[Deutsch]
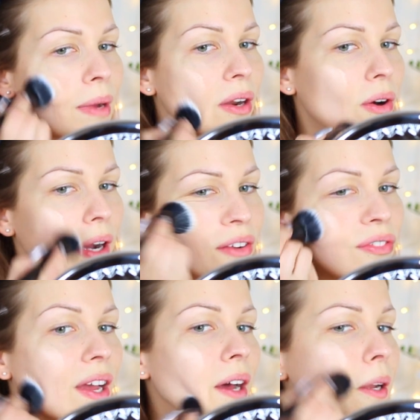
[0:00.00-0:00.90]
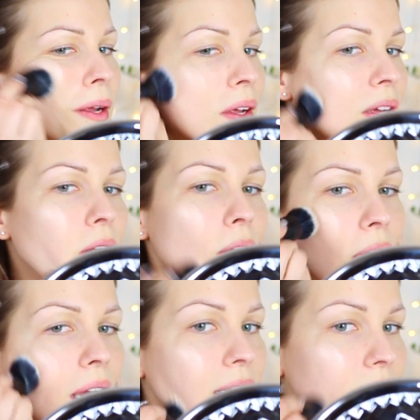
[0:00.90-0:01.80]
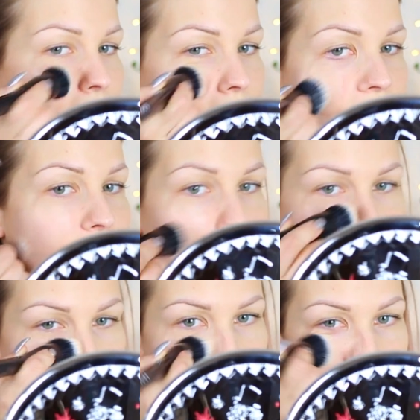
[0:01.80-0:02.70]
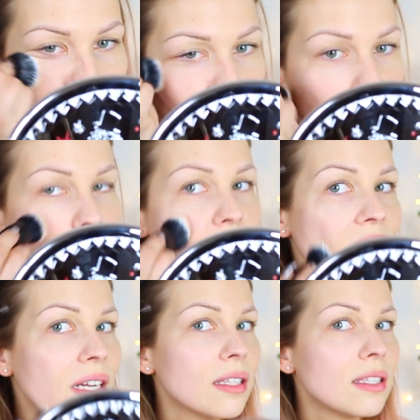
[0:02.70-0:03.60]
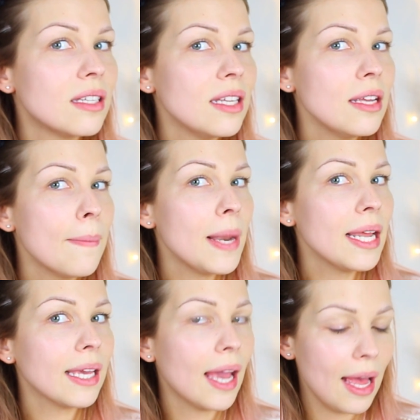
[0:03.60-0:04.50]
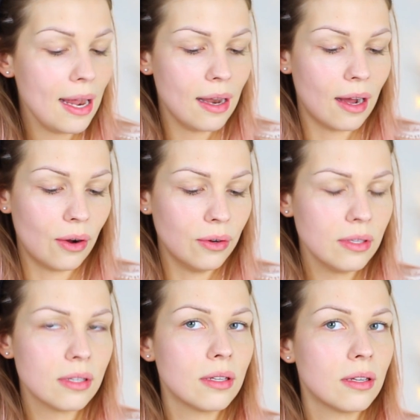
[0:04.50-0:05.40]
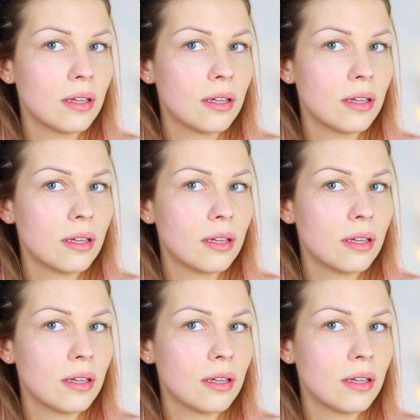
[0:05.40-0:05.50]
immer noch entfernen. Okay, das sieht jetzt auf meinem Gesicht doch schon wieder ziemlich hell aus.